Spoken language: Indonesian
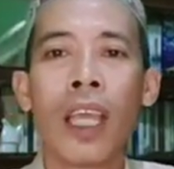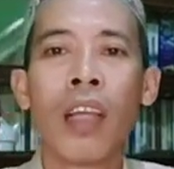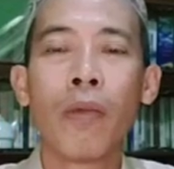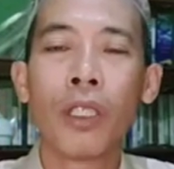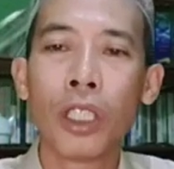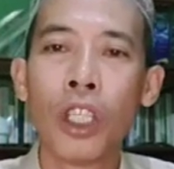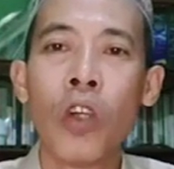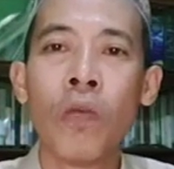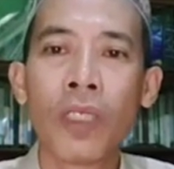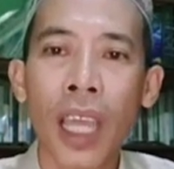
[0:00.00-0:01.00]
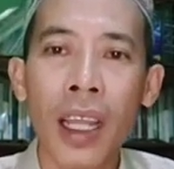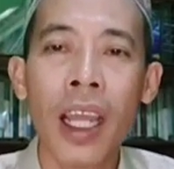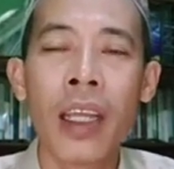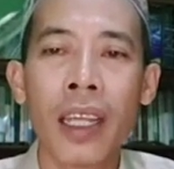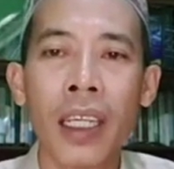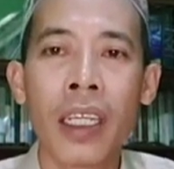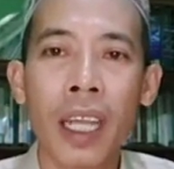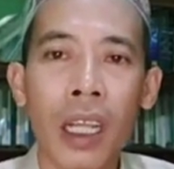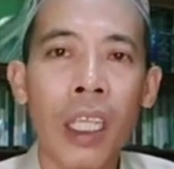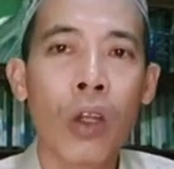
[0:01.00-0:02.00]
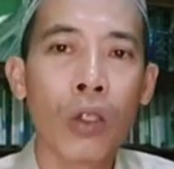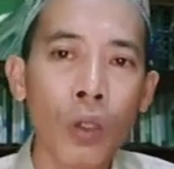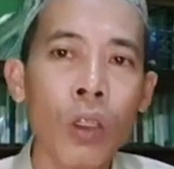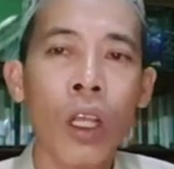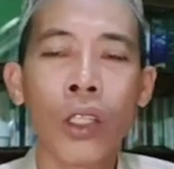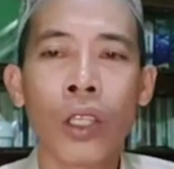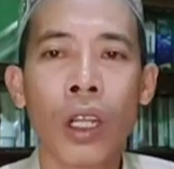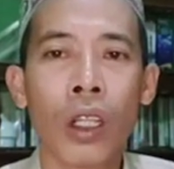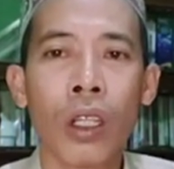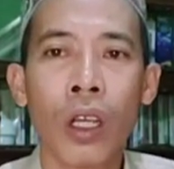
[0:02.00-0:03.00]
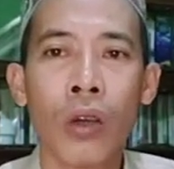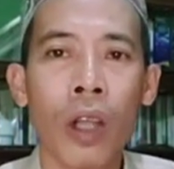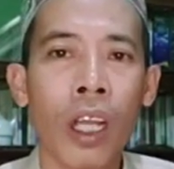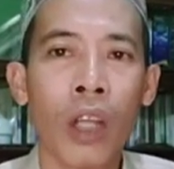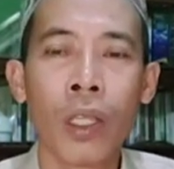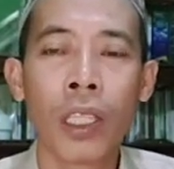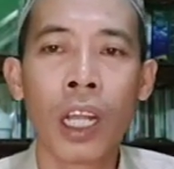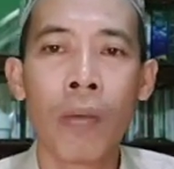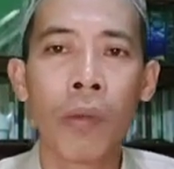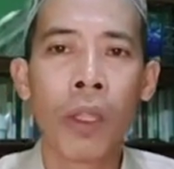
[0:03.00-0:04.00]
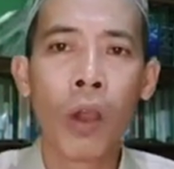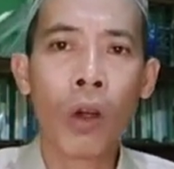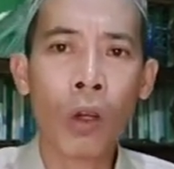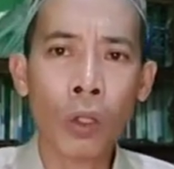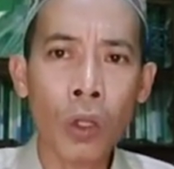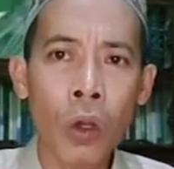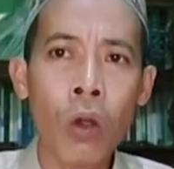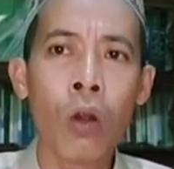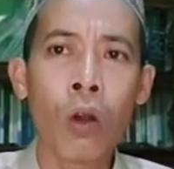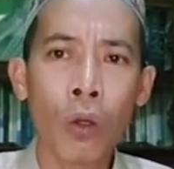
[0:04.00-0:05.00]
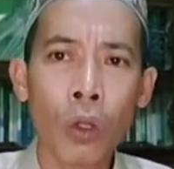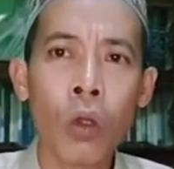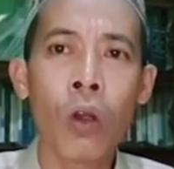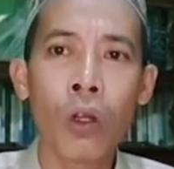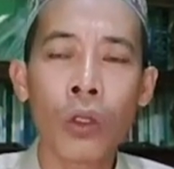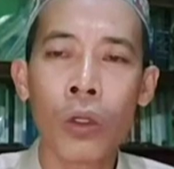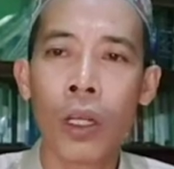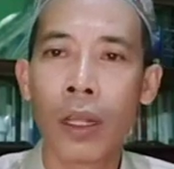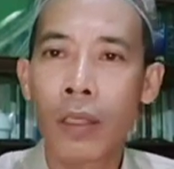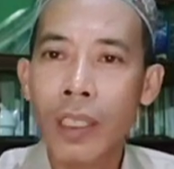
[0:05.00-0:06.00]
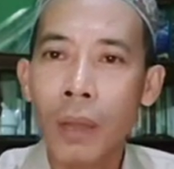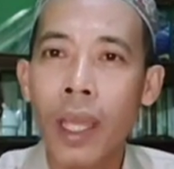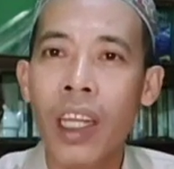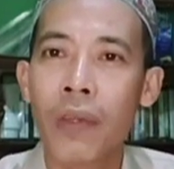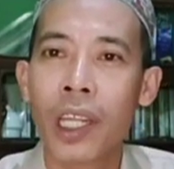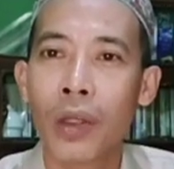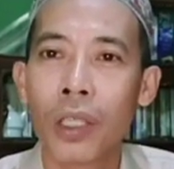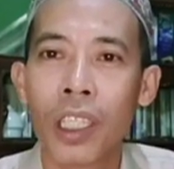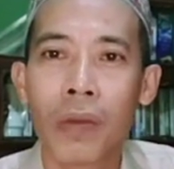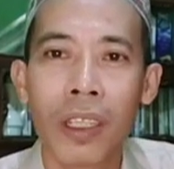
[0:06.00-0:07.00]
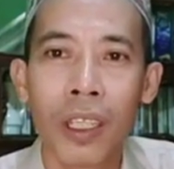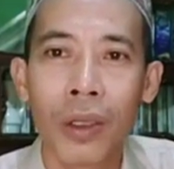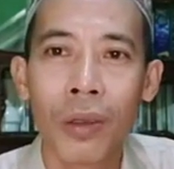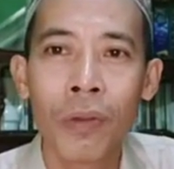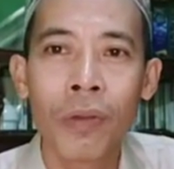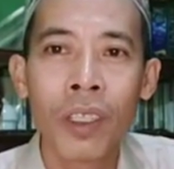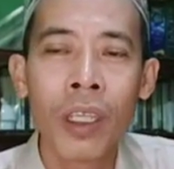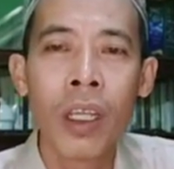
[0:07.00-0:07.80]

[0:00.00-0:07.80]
yang mencium tangan dan kaki Rasulullah Shallallahu Alaihi Wasallam. Rasul, Rasul, Rasul. Sampai ada pidatonya seperti itu.